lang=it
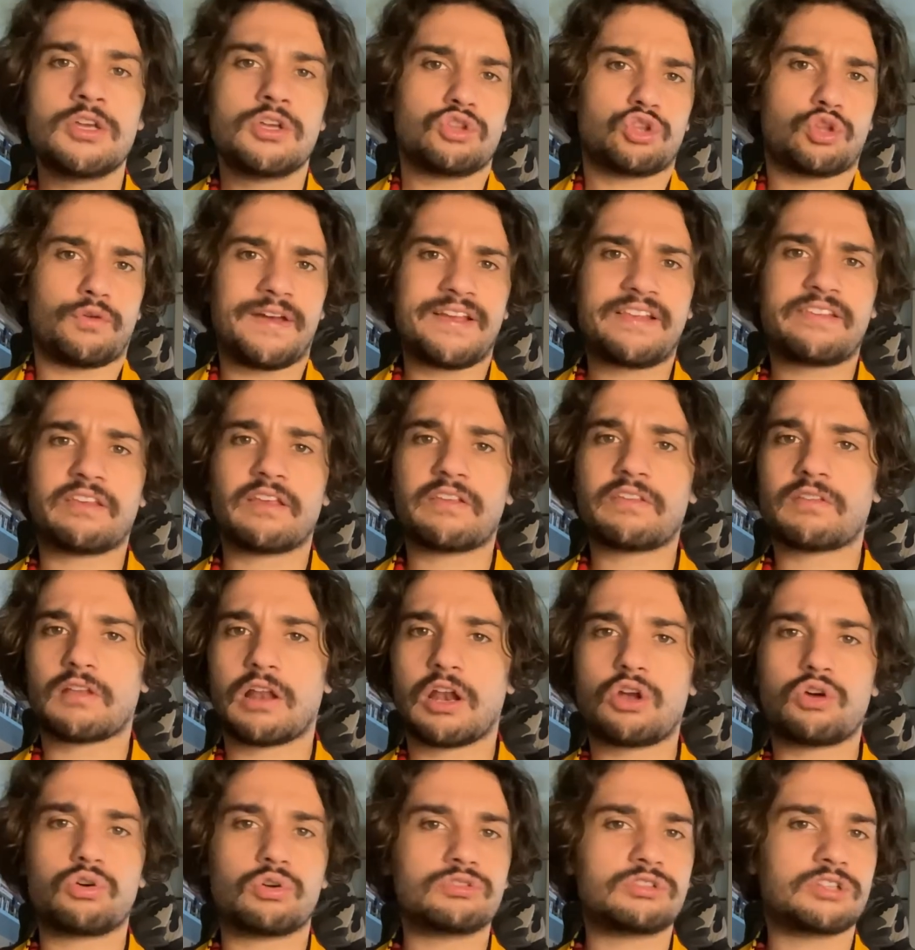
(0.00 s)
Dovesse
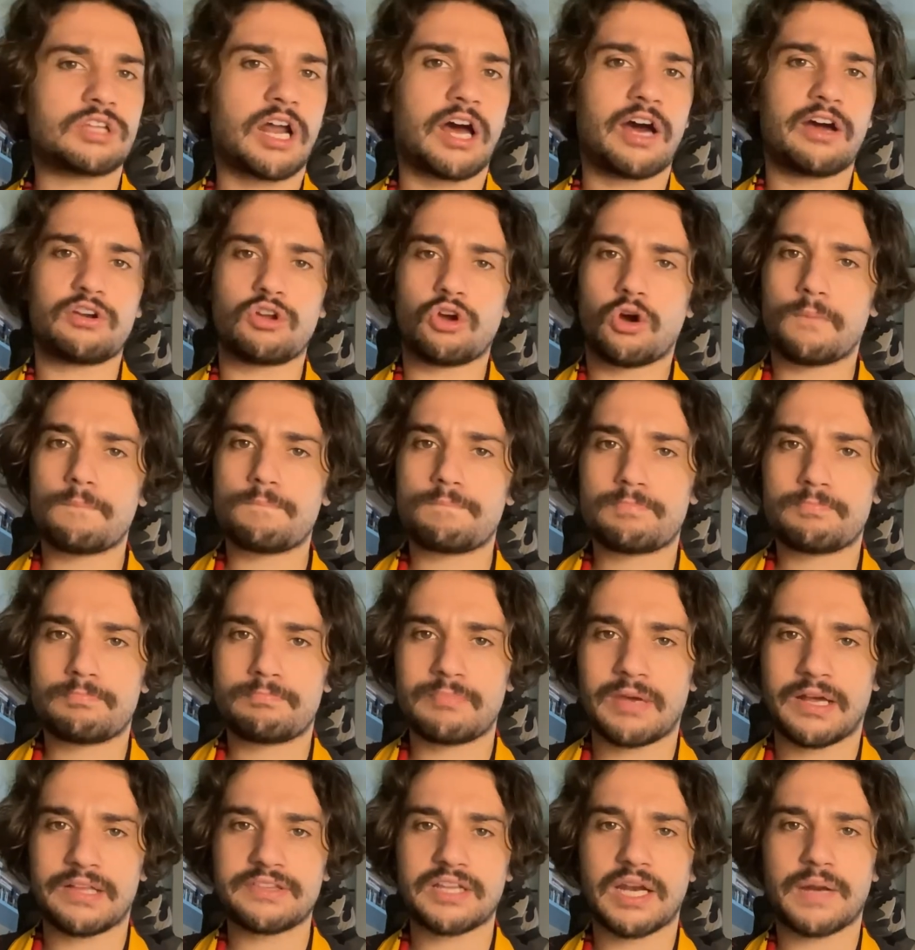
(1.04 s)
essere il contrario,
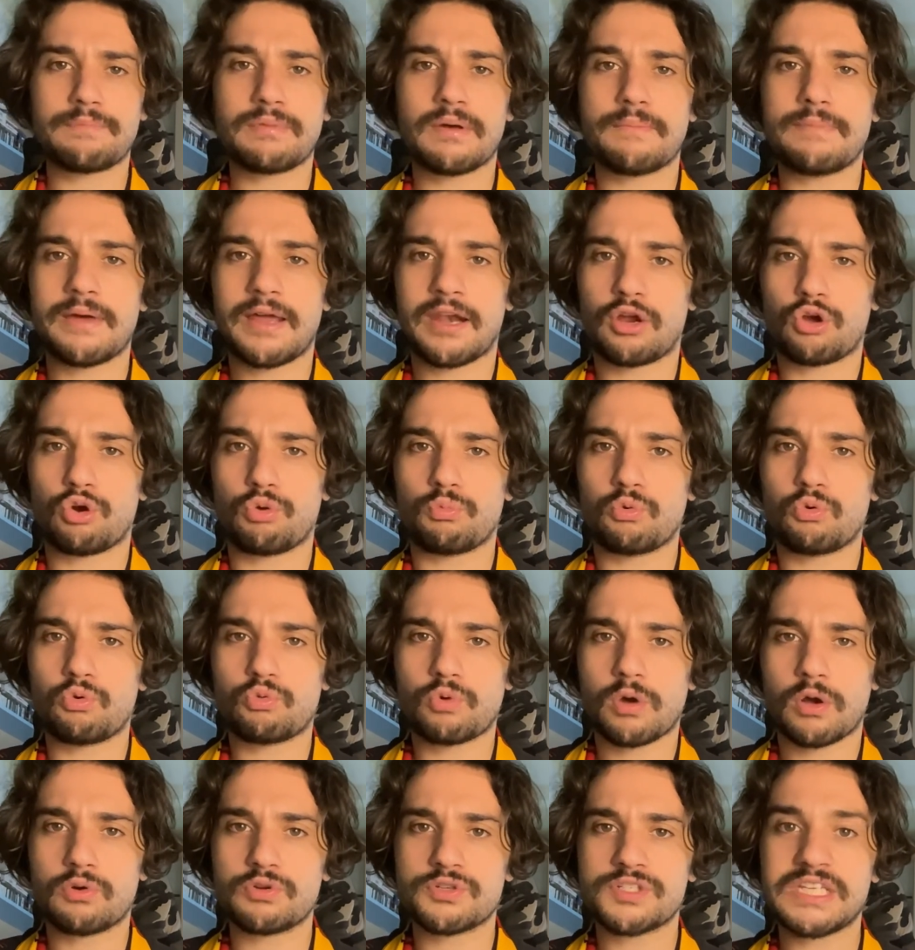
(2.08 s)
mi andrebbe bene
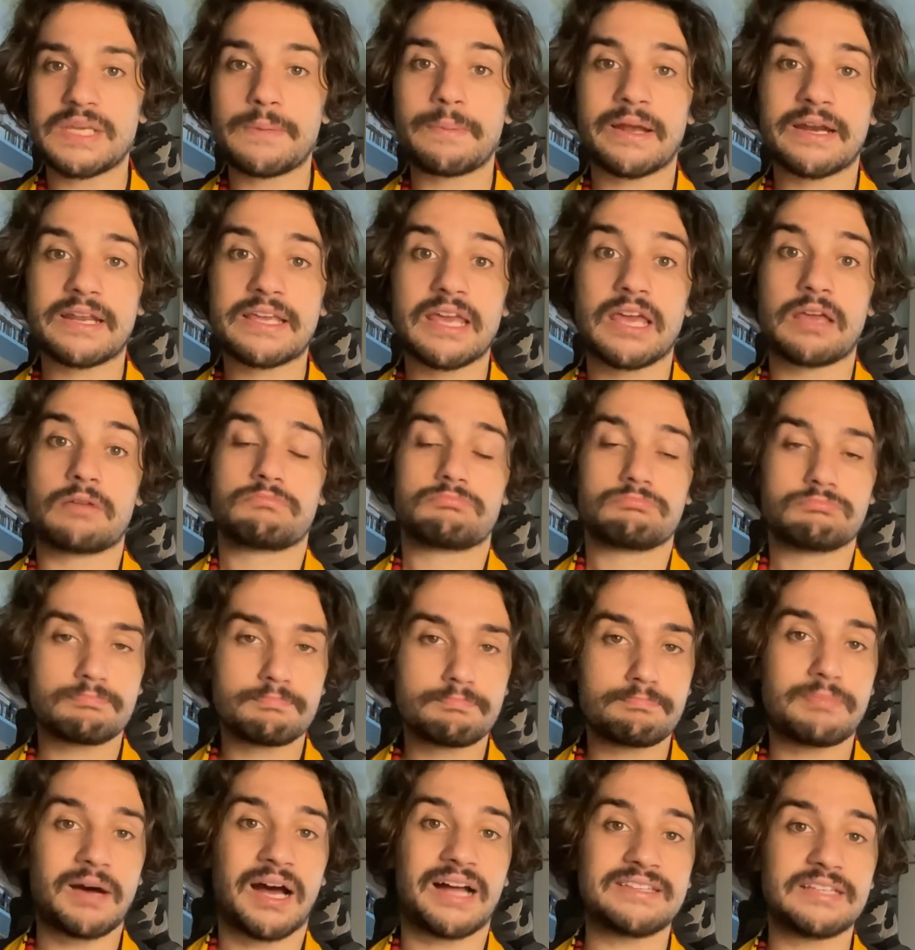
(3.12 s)
comunque così perché
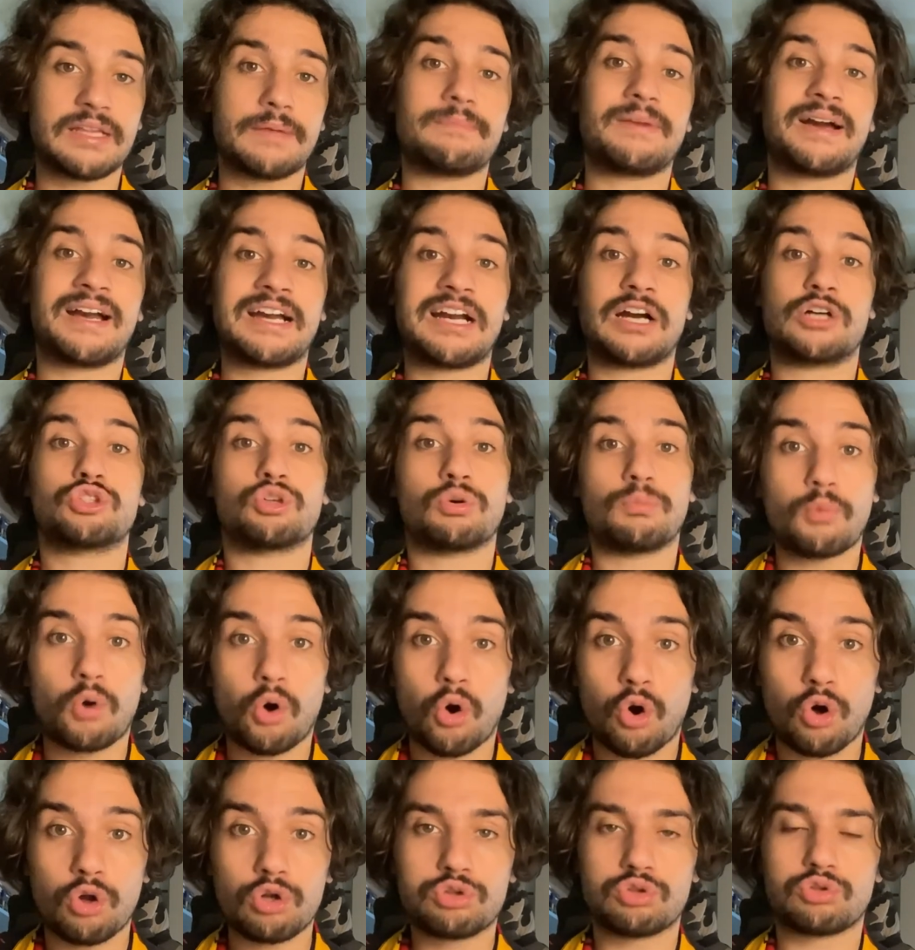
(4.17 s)
Banda è mancato
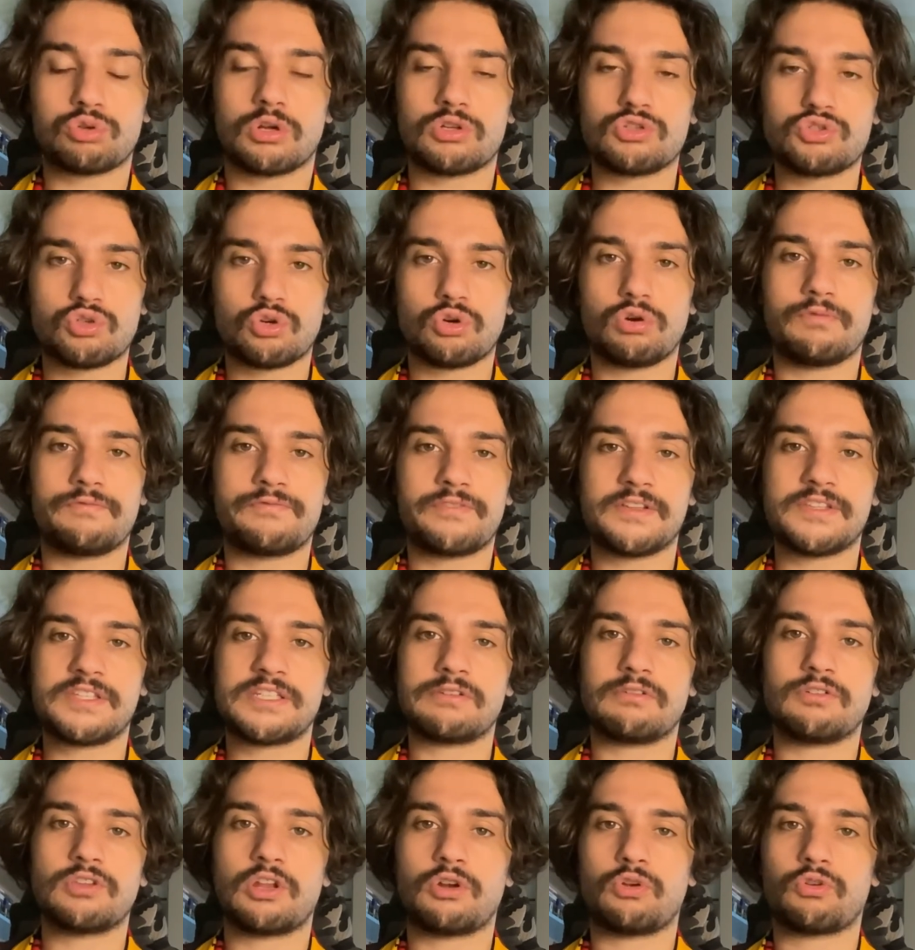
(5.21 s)
molto al gioco
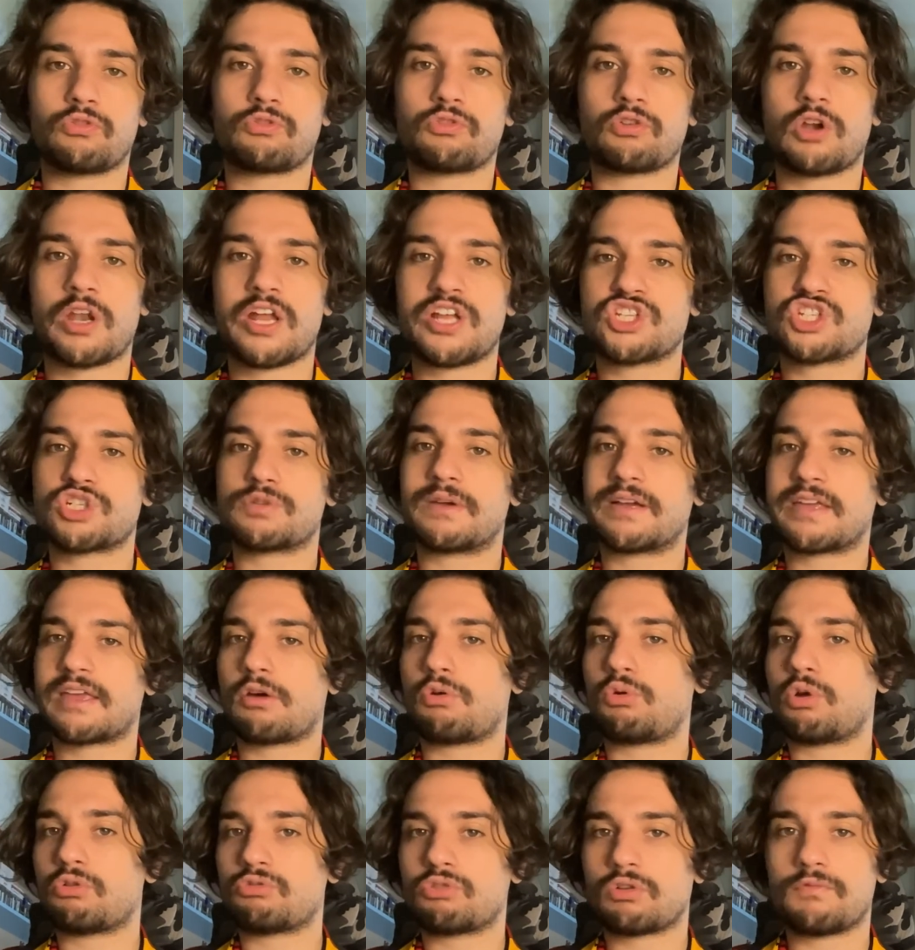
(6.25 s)
offensivo del nostro Lecce perché
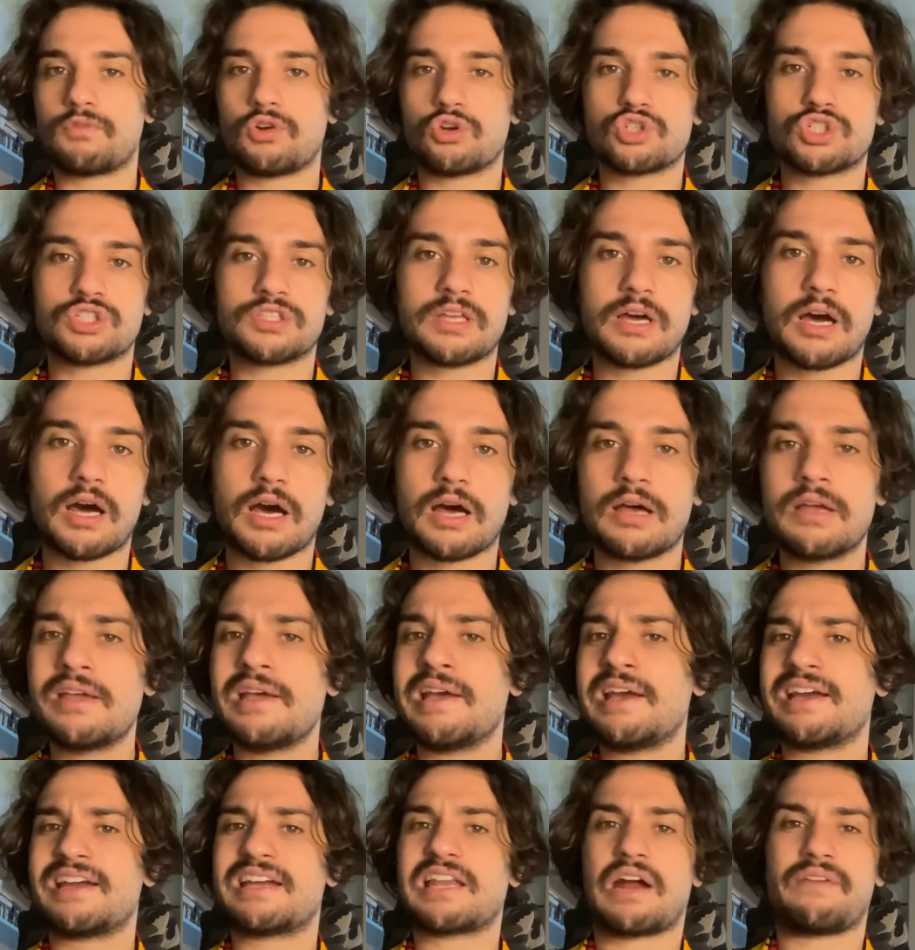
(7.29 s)
con la sua velocità
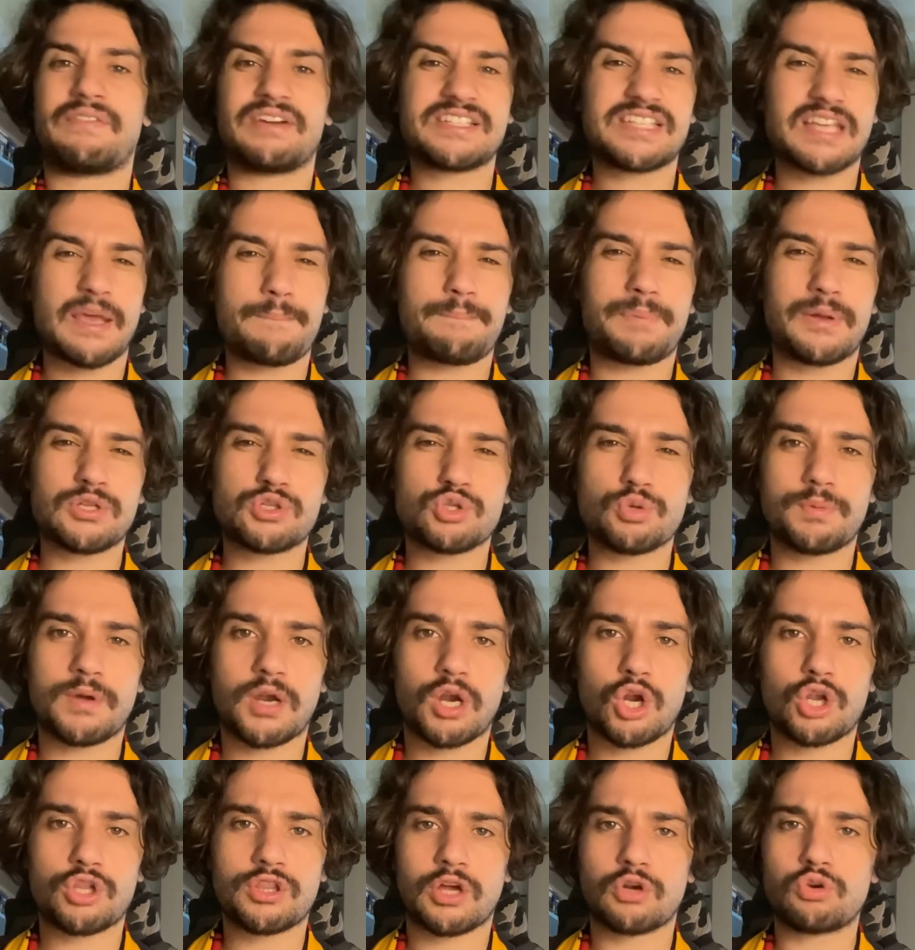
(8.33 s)
creava sempre
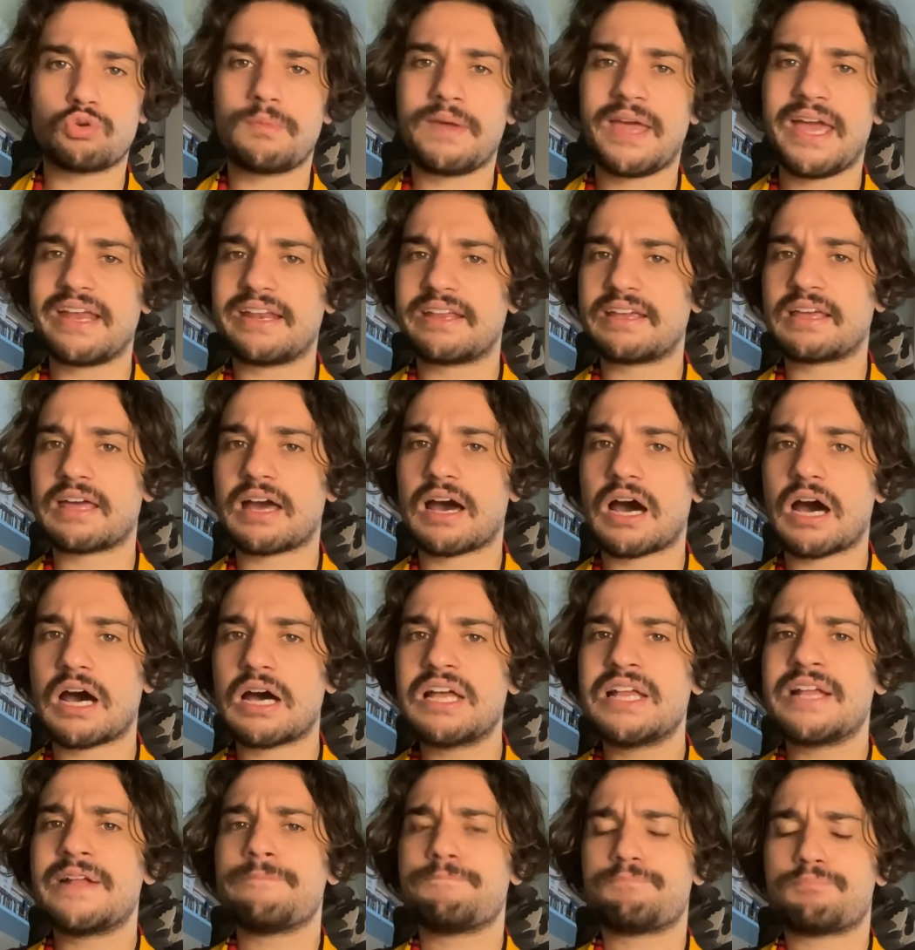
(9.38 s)
superiorità numerica,